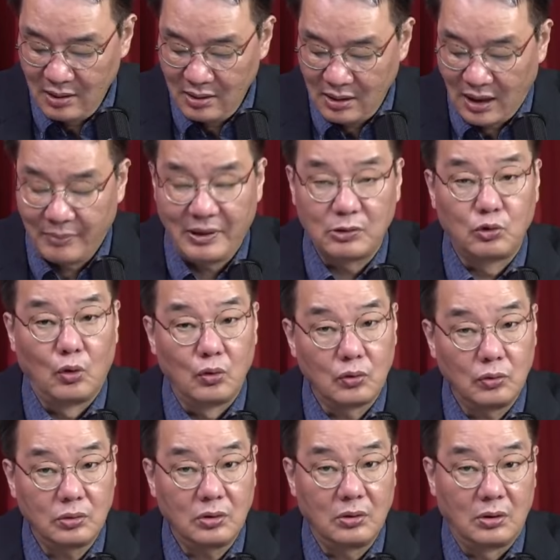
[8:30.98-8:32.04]
아마
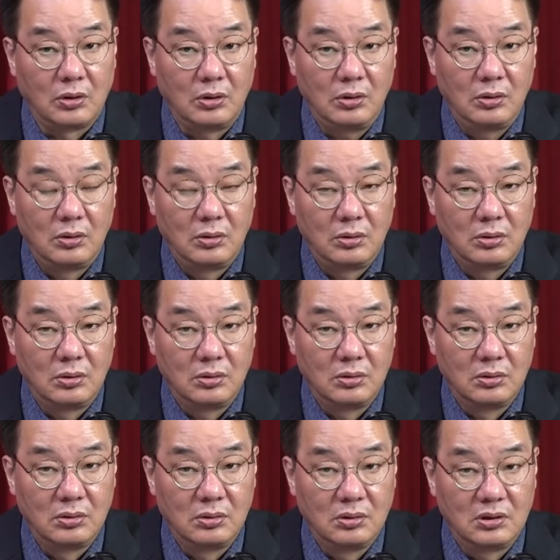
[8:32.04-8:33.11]
조국도
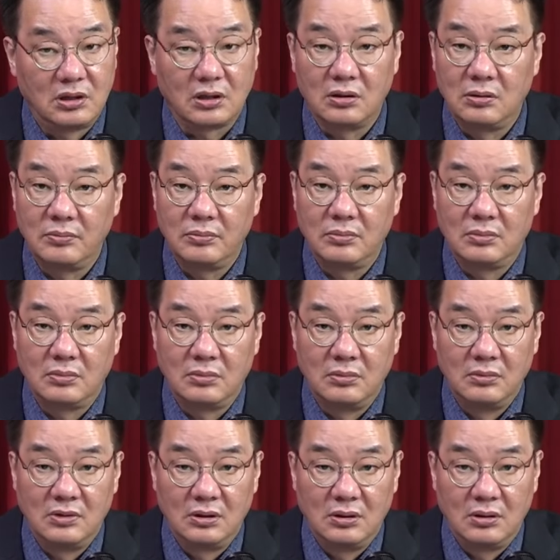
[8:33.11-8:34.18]
지금
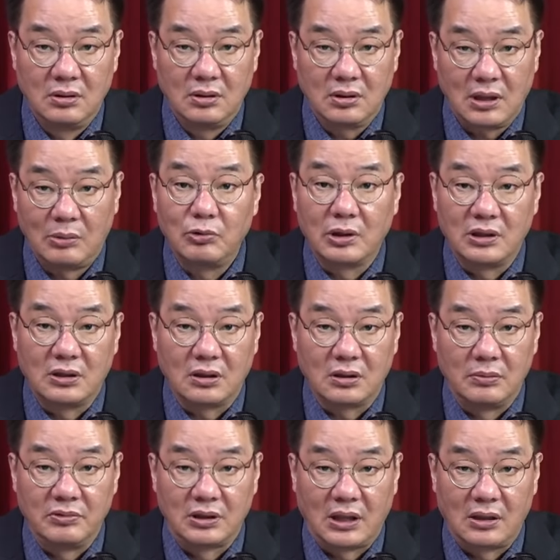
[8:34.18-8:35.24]
감옥에 있을
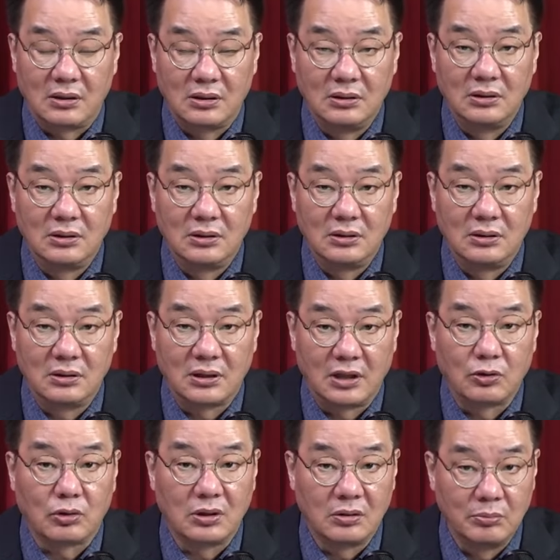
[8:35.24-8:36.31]
겁니다. 그
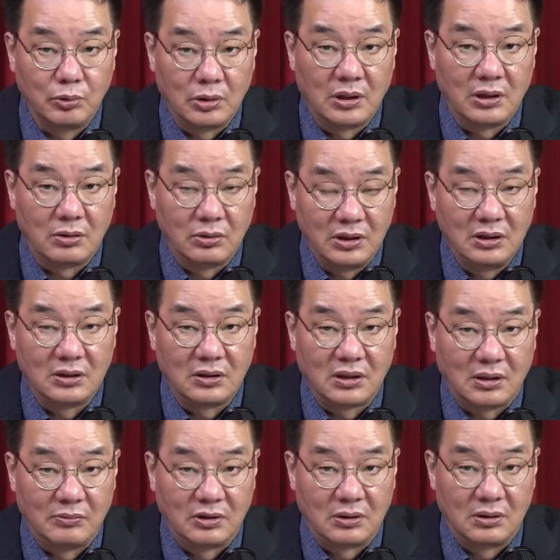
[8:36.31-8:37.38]
계속 그런 분위기로
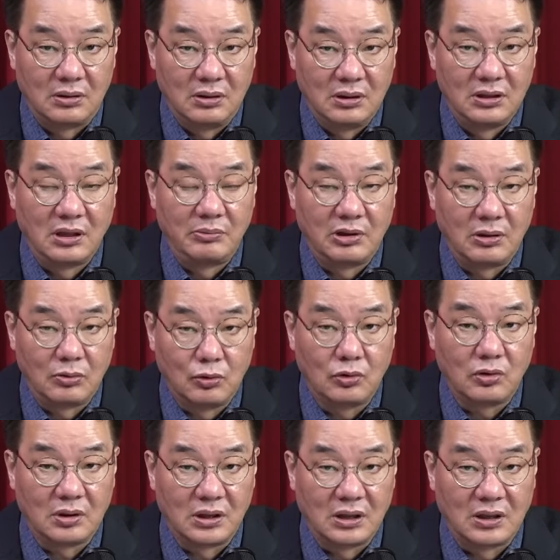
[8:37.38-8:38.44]
이어졌다면은 이재명이
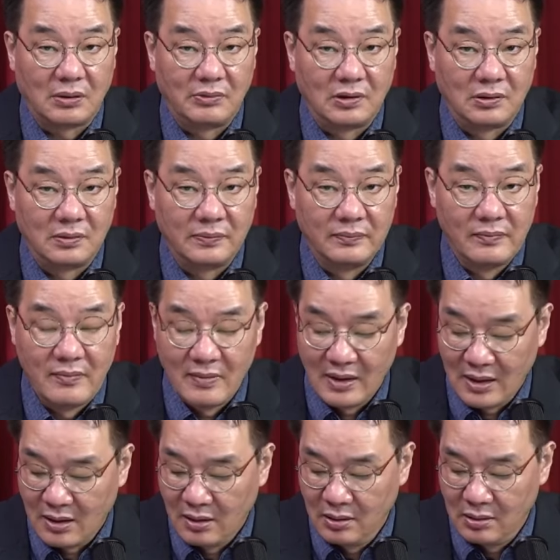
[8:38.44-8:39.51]
고속이 됐다면은
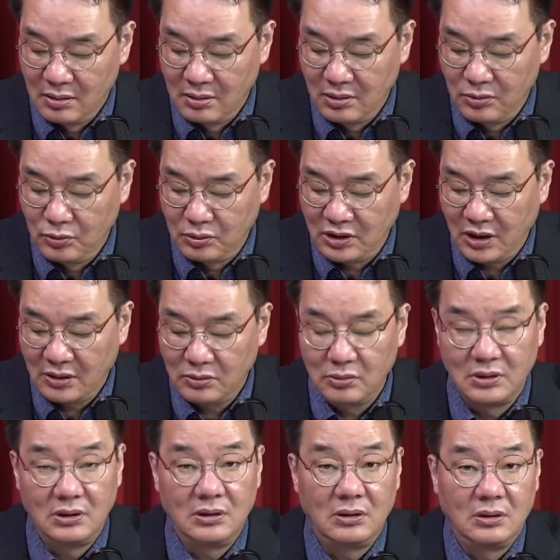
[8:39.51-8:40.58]
그런데
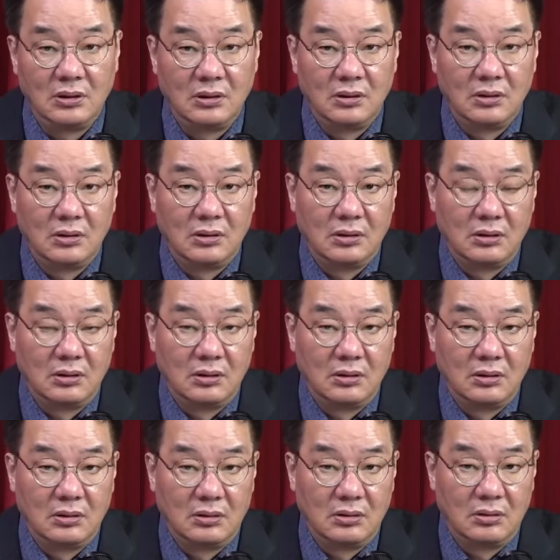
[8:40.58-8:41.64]
유창훈이
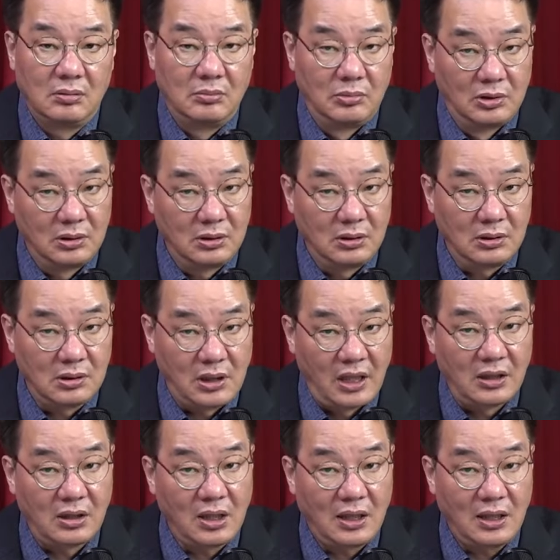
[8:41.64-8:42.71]
뭐
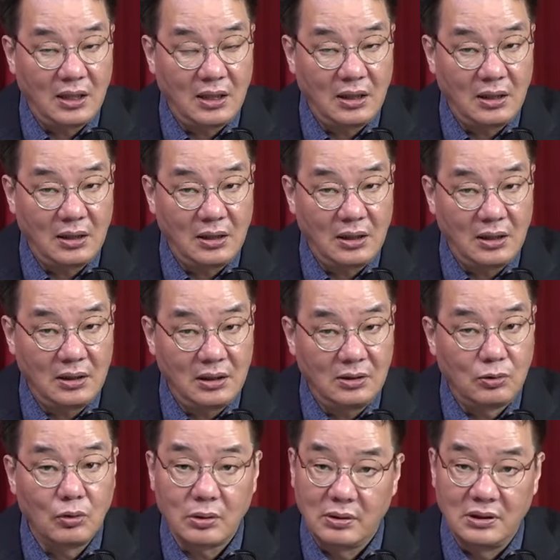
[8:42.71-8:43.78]
개딸이
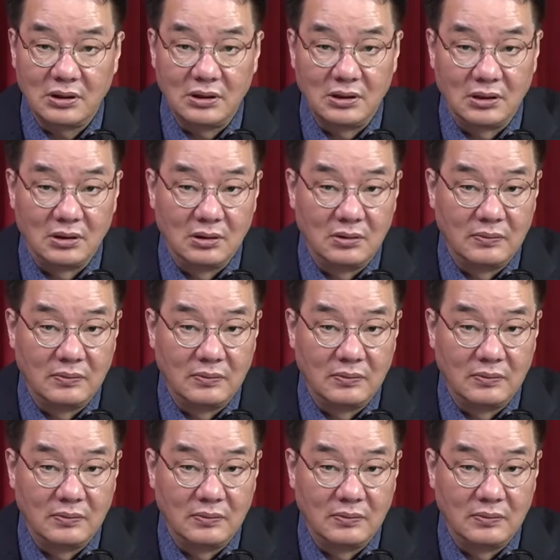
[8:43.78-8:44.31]
들어왔는지